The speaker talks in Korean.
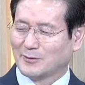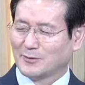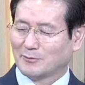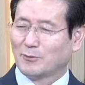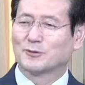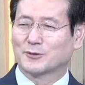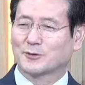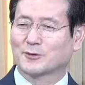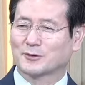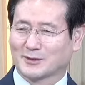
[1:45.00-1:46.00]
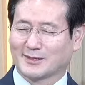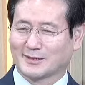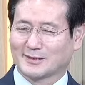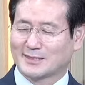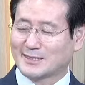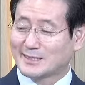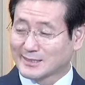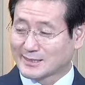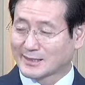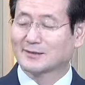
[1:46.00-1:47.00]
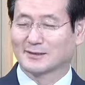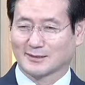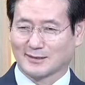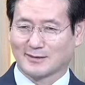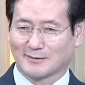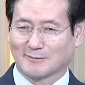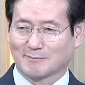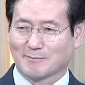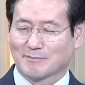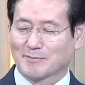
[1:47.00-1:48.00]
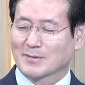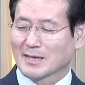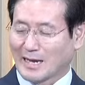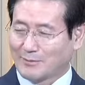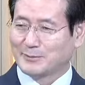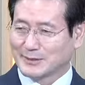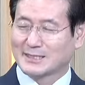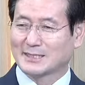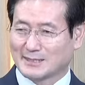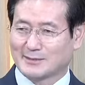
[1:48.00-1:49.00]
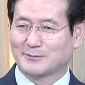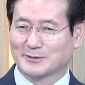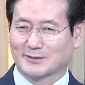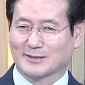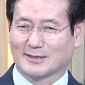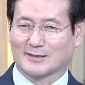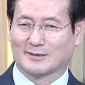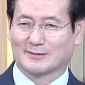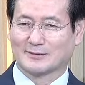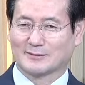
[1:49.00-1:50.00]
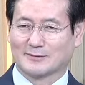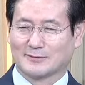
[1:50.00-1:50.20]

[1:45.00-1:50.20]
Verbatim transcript: 본토를 떠나 친척을 떠나 아버지의 집을 떠나라는 거예요.